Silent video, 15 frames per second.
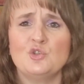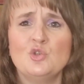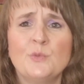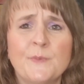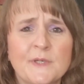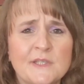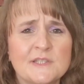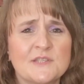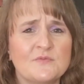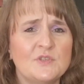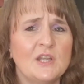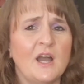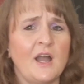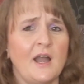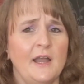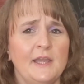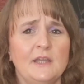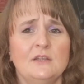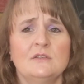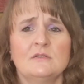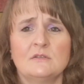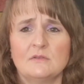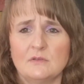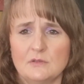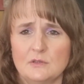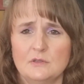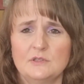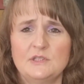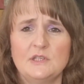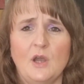übrigens wieder rein.
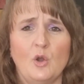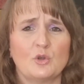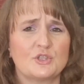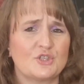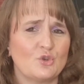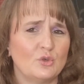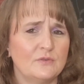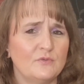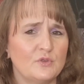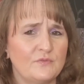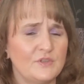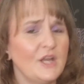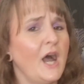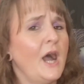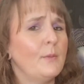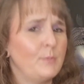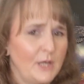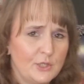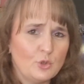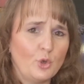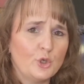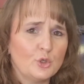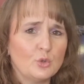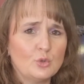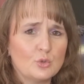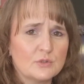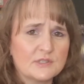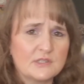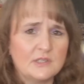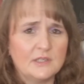Äh, die Auktion wird wieder ab 1 Euro
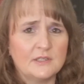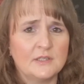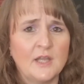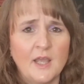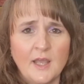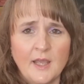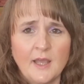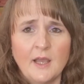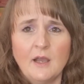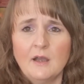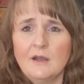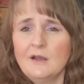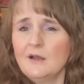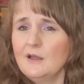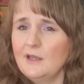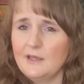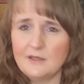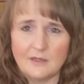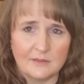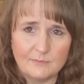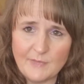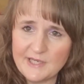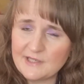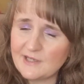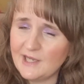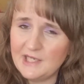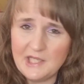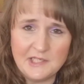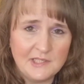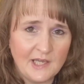losgehen. Äh, meine
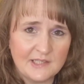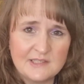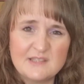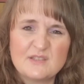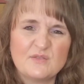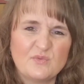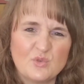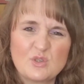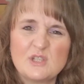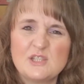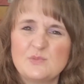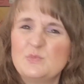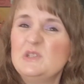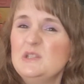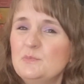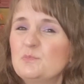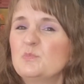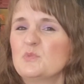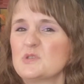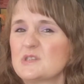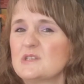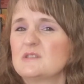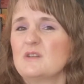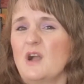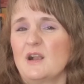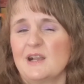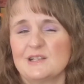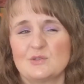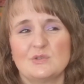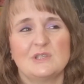Kalender, die sind wirklich beliebt, muss ich
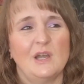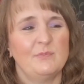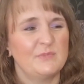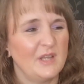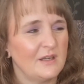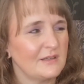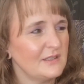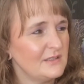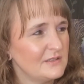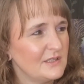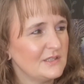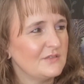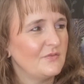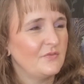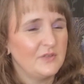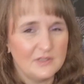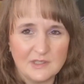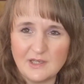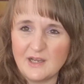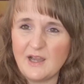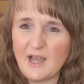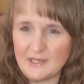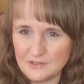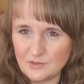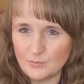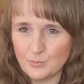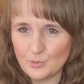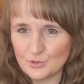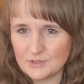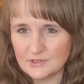sagen. Also ich habe da richtig viele
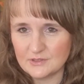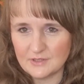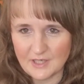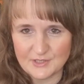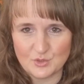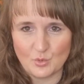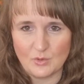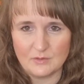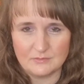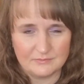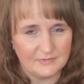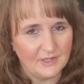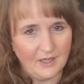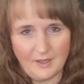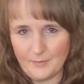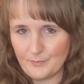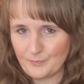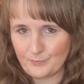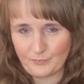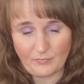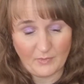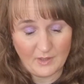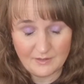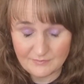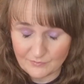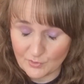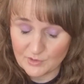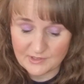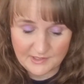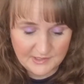Angebote. Also ja,
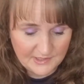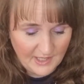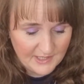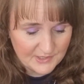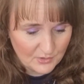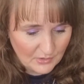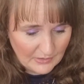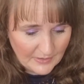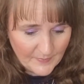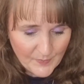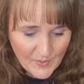wirklich. Also